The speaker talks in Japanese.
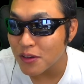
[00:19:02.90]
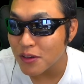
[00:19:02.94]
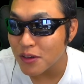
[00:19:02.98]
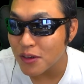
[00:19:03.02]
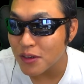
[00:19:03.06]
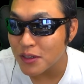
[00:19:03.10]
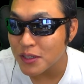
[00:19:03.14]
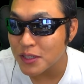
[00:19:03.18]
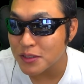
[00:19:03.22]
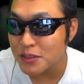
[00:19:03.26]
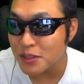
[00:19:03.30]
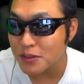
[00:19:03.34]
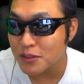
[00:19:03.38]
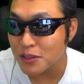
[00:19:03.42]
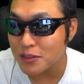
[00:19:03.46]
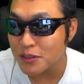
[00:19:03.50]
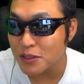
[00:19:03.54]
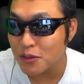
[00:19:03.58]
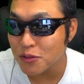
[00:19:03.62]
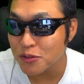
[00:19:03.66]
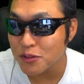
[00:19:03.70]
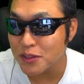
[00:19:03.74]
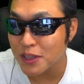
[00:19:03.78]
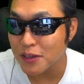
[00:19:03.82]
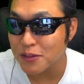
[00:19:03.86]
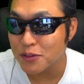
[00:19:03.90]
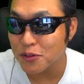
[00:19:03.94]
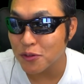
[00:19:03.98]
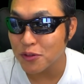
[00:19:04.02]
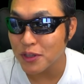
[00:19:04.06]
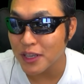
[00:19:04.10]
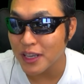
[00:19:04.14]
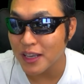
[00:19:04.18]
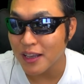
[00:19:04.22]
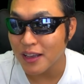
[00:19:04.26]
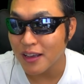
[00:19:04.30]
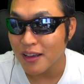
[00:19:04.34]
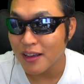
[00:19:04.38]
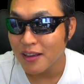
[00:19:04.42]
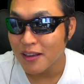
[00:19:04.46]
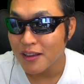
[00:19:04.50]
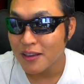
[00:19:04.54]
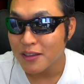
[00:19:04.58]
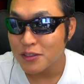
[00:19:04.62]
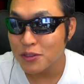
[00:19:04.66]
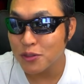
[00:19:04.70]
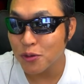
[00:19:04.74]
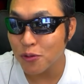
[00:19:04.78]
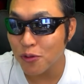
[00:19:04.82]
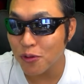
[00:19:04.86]
んか必殺技打った後に
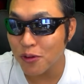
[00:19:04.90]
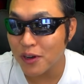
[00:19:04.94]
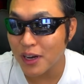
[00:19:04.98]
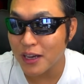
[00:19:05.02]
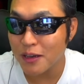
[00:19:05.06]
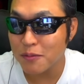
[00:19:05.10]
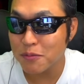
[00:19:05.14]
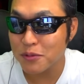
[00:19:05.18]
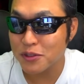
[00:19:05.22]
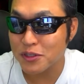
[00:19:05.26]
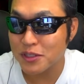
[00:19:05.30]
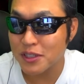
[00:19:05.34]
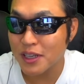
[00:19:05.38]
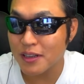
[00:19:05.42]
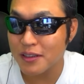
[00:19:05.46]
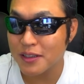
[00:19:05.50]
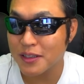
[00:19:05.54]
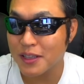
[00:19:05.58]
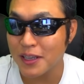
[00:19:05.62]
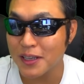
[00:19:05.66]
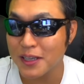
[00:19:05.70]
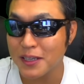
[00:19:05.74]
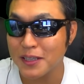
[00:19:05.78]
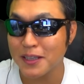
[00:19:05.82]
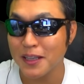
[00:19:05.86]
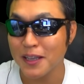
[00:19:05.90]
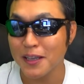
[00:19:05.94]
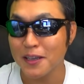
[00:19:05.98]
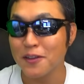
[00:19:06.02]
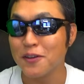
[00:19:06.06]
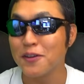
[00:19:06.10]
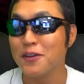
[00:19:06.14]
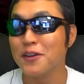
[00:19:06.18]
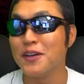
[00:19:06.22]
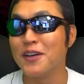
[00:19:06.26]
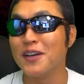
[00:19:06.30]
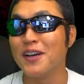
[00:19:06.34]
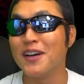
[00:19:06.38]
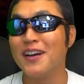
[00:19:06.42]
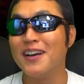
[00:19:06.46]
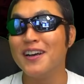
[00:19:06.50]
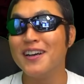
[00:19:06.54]
障害物ができている